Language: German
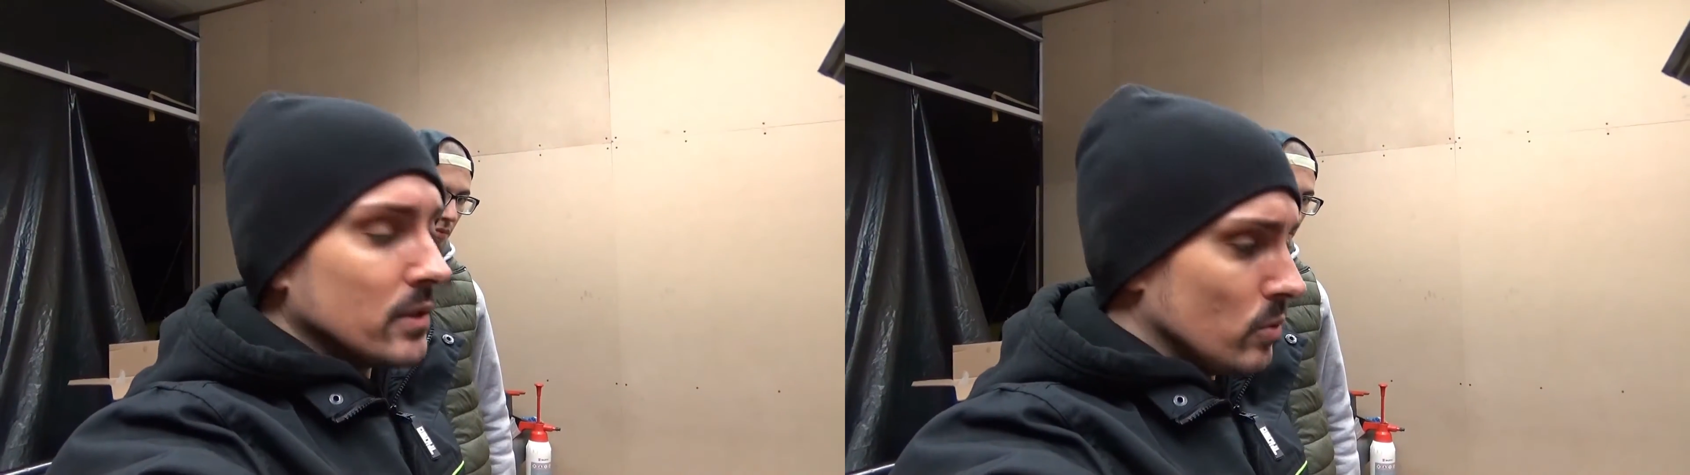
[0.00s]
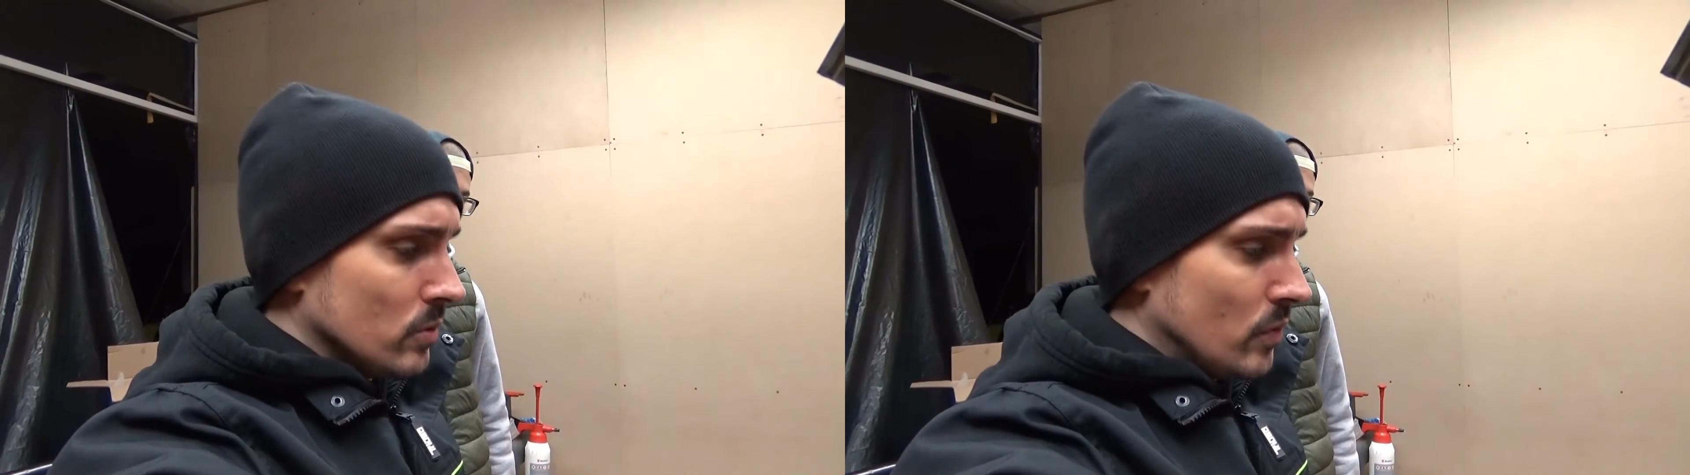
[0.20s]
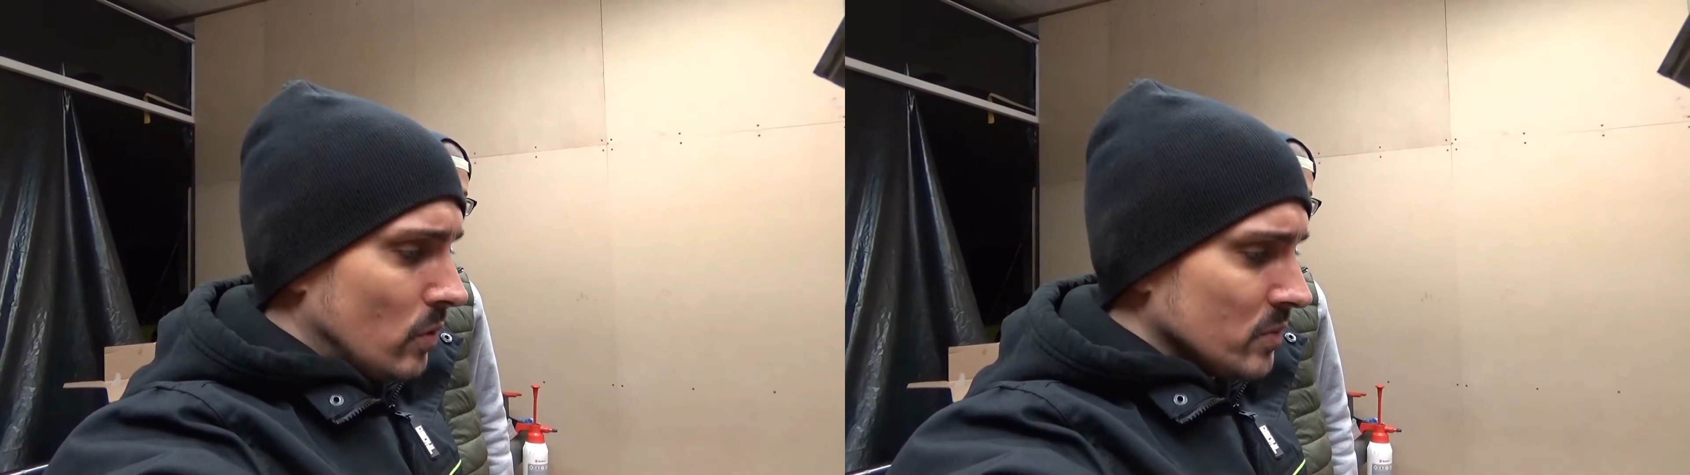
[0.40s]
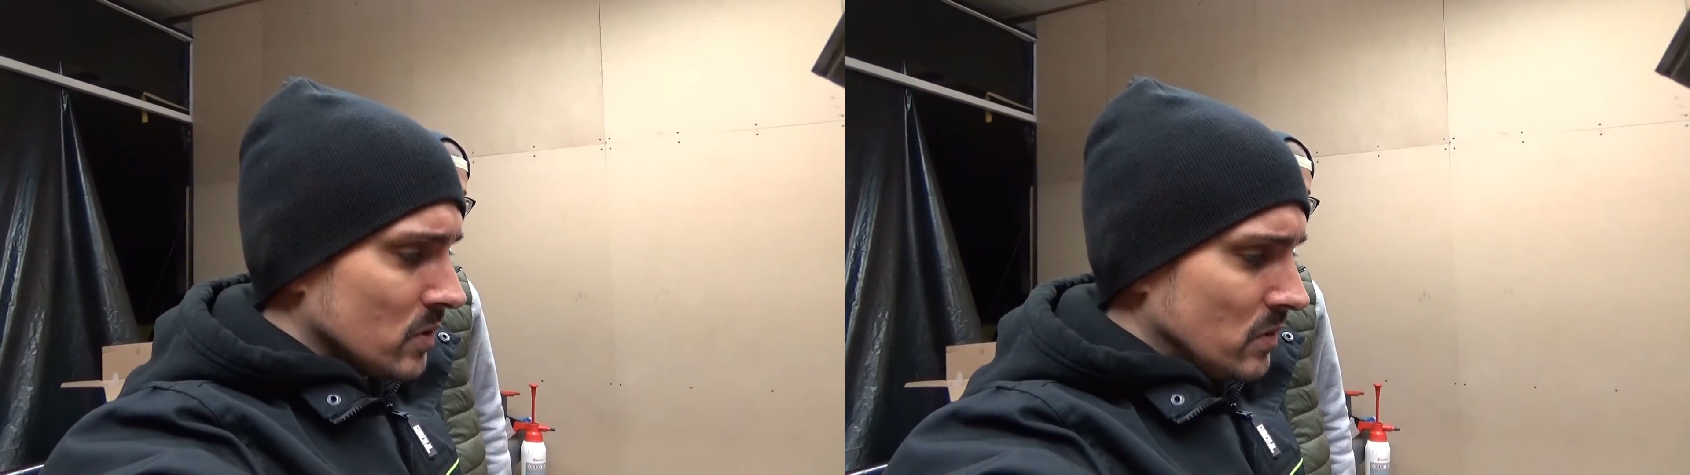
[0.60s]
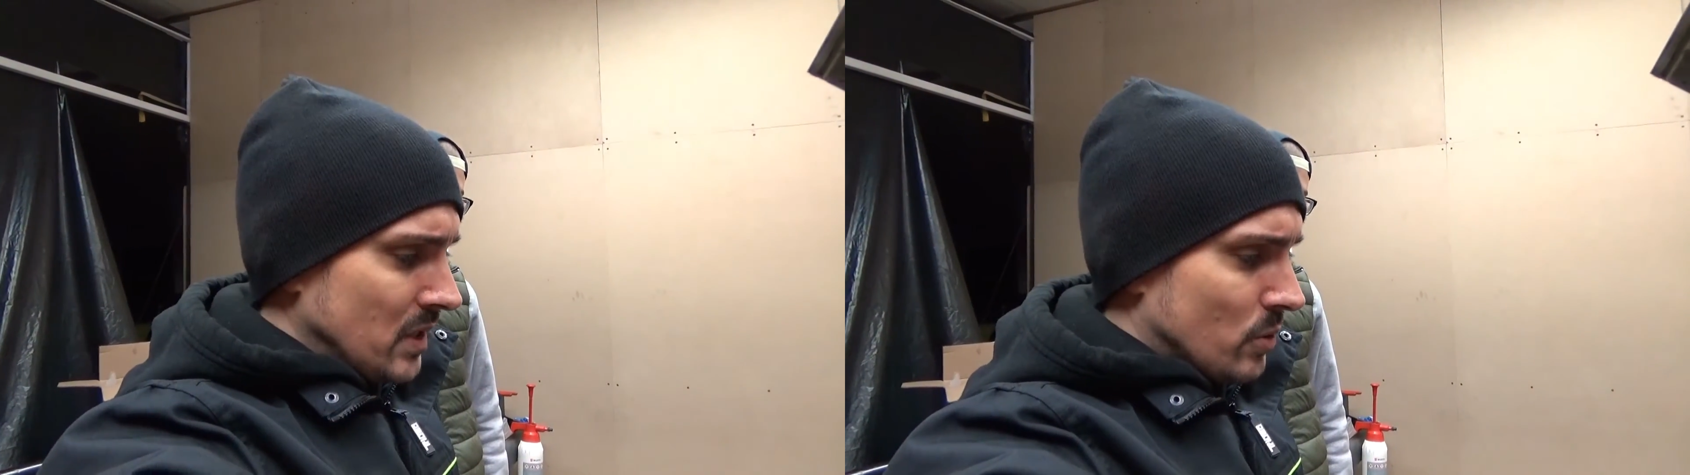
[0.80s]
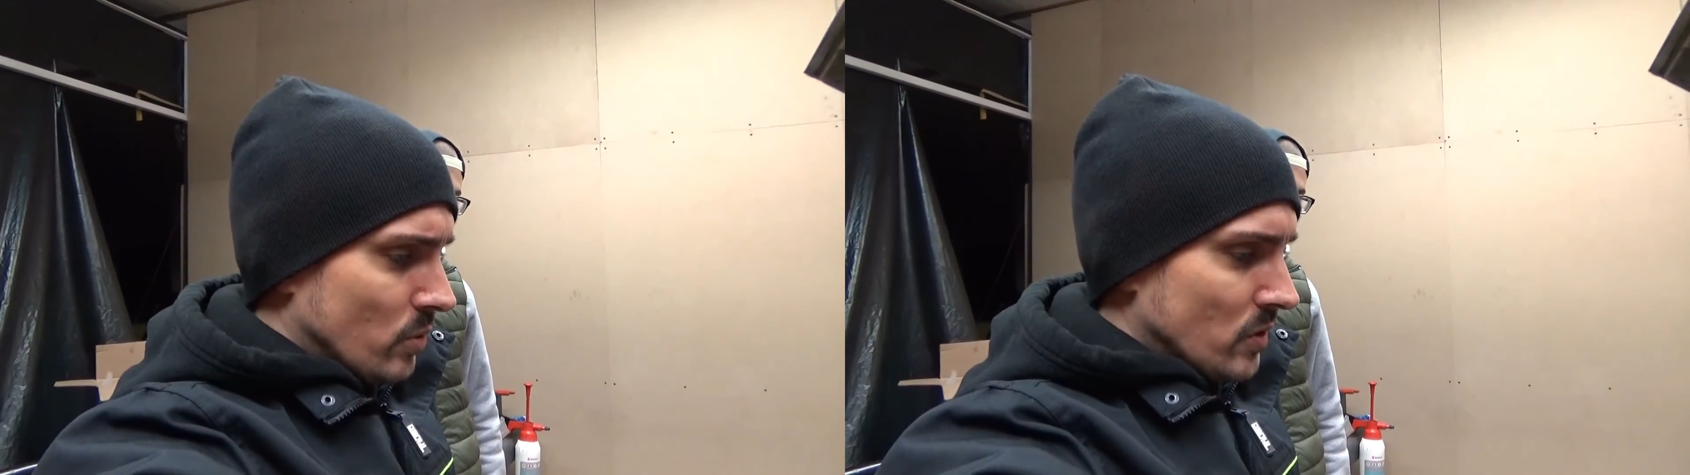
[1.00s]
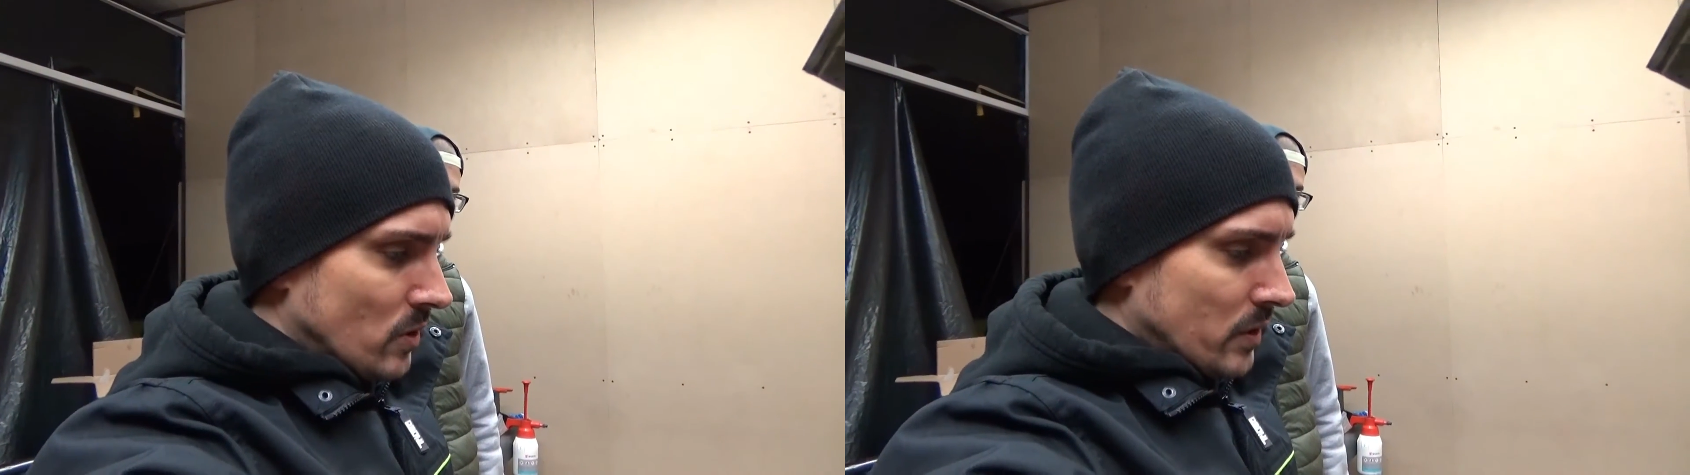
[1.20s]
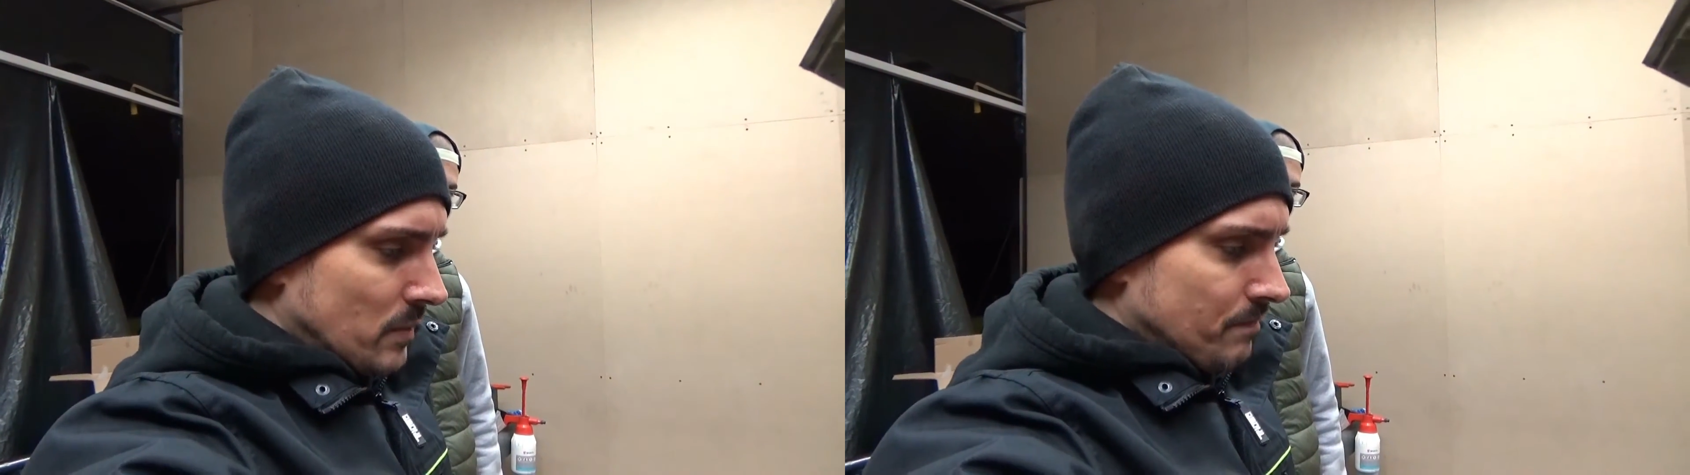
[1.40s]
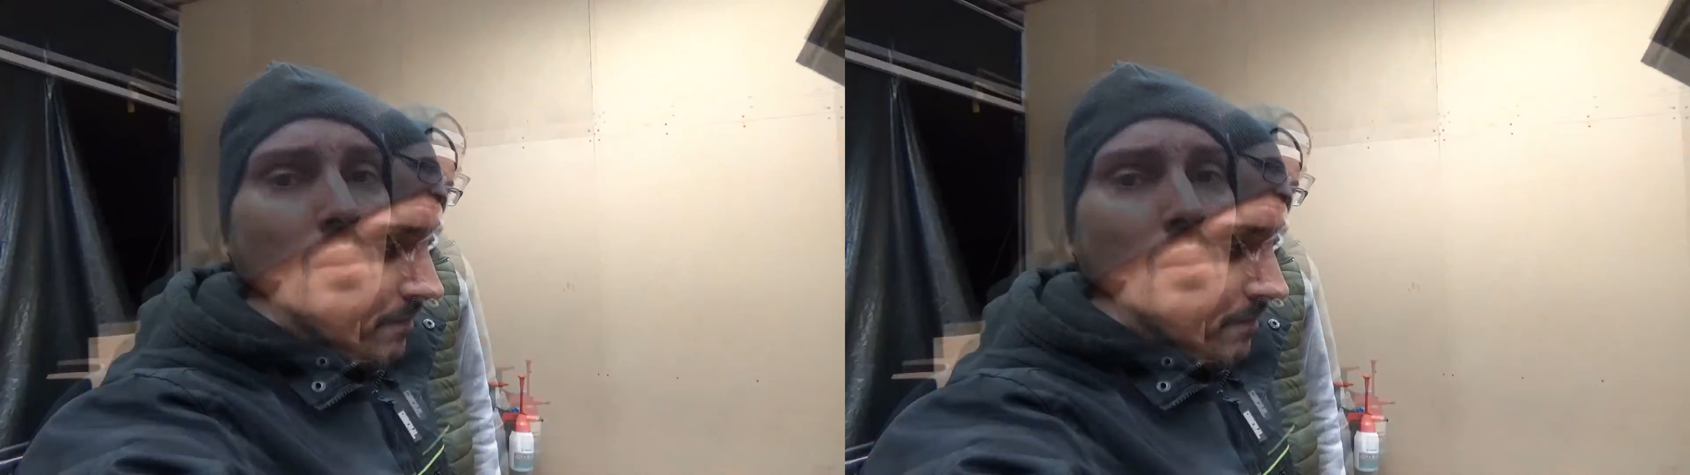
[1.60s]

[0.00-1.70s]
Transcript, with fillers: Grund, warum es das nicht tun sollte.